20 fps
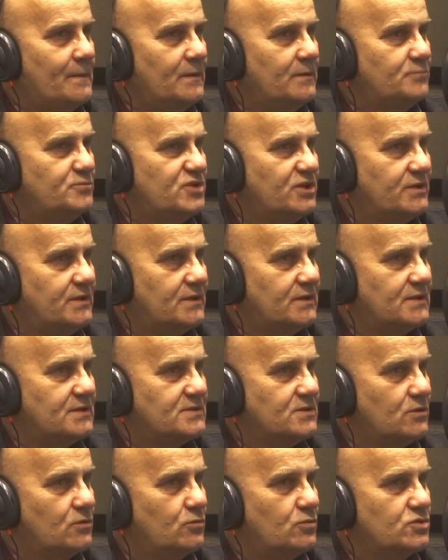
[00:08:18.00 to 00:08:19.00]
Przetarg
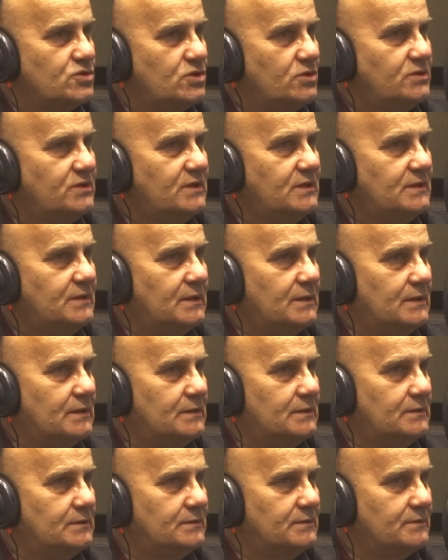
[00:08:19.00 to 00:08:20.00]
jest ogłoszony
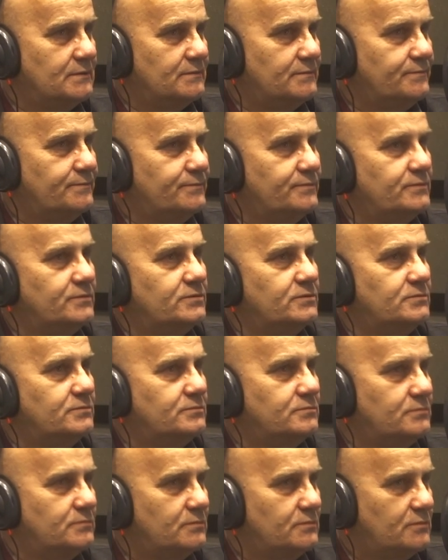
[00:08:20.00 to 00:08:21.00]
na e,
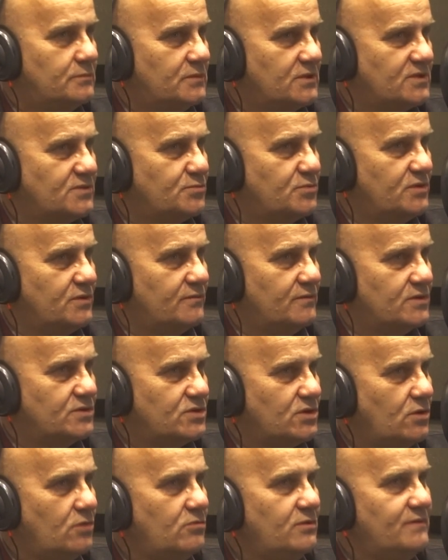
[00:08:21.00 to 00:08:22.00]
rozbudowę
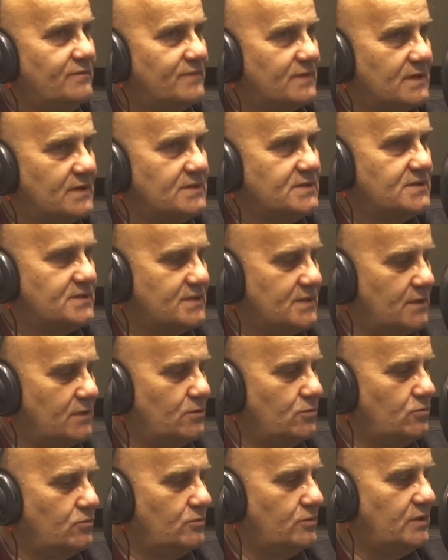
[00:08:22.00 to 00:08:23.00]
szkoły wraz z
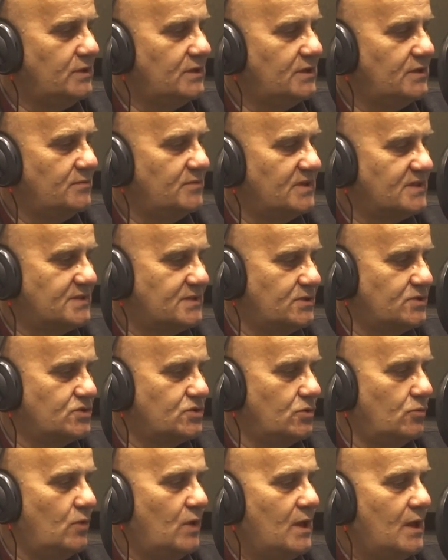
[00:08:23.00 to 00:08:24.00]
salą
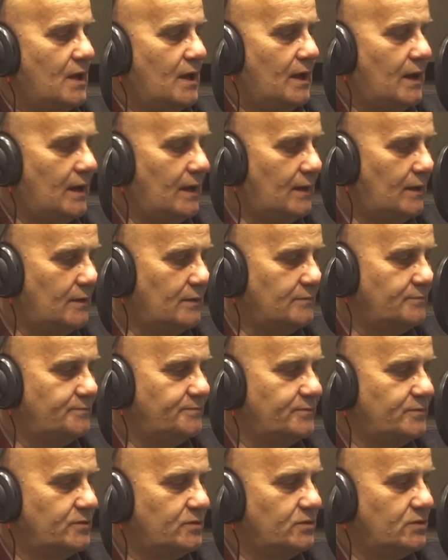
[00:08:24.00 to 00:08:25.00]
gimnastyczną. A
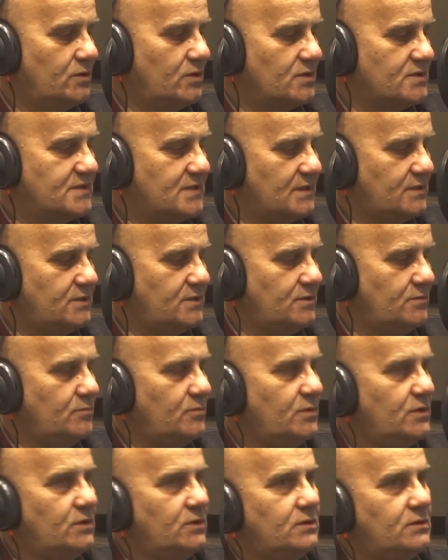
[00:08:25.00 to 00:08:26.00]
w
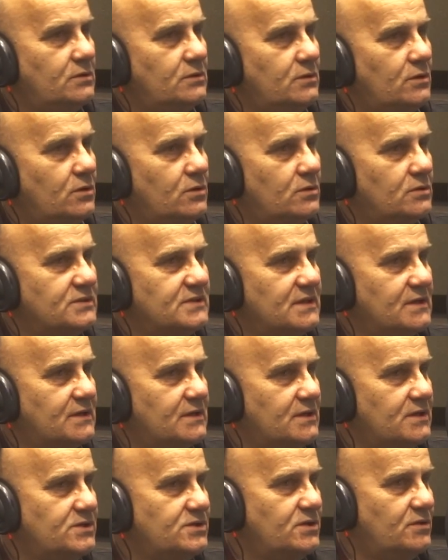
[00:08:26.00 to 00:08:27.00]
ostatnim e, o
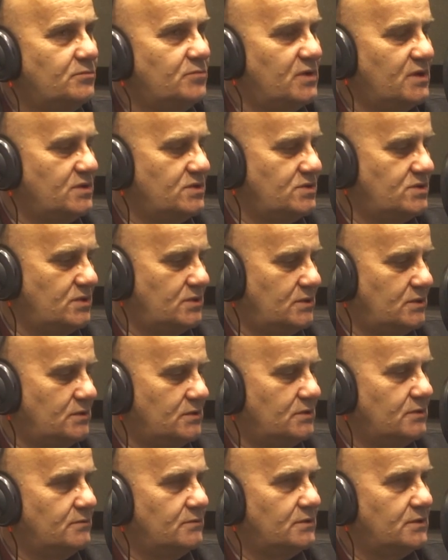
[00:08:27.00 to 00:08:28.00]
zakresie
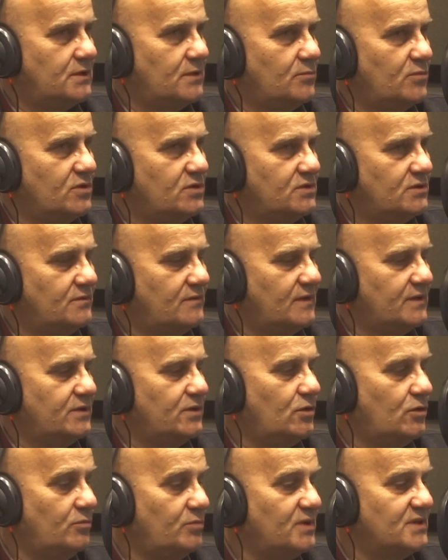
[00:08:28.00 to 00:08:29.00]
będzie
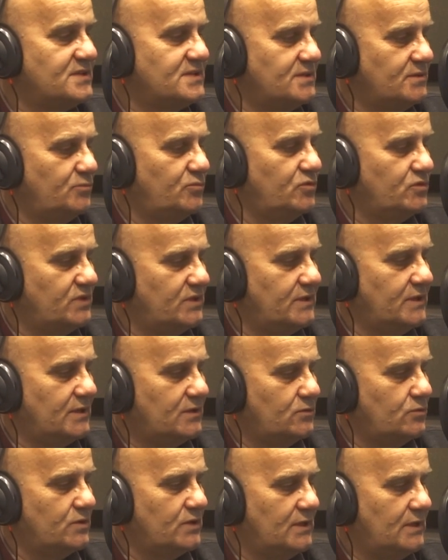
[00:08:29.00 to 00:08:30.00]
remontowany obecny
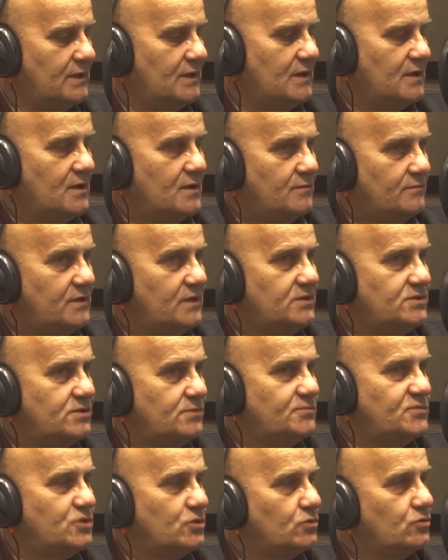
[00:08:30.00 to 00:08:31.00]
budynek, który w
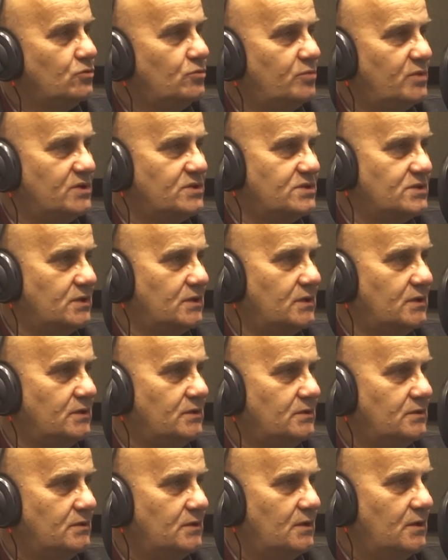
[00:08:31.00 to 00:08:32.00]
dalszym ciągu
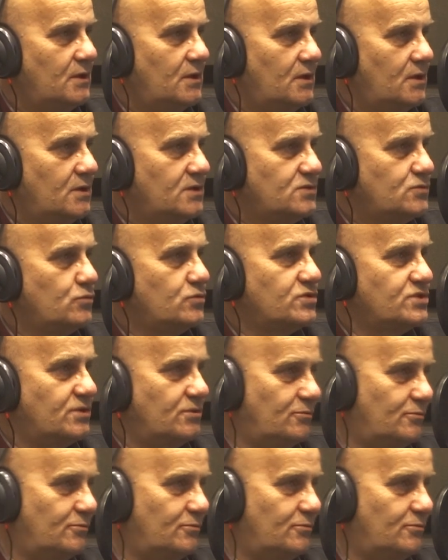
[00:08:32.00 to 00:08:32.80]
będzie służył.